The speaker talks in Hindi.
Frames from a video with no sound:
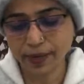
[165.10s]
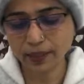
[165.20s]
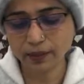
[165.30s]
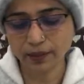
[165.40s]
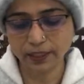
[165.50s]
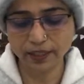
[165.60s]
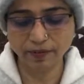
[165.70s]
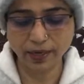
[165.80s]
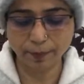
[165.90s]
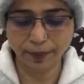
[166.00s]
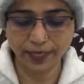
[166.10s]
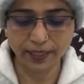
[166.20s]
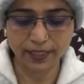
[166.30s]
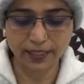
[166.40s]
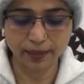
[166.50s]
बाद ये वाला प्लेन
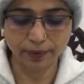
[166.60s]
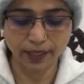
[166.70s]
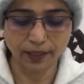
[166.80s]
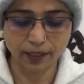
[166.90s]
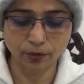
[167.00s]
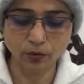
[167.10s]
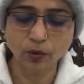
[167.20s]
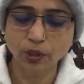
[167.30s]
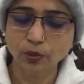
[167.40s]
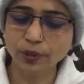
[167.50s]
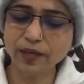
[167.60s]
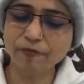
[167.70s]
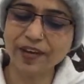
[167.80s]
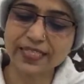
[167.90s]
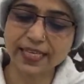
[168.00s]
हिस्सा भी हटा दो तो ये
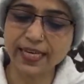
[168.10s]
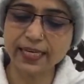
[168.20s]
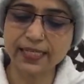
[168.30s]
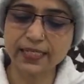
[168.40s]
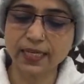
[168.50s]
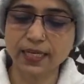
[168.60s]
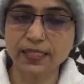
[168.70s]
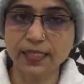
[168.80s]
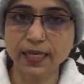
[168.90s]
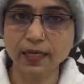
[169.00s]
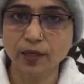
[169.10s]
वैसे ही इस तरह से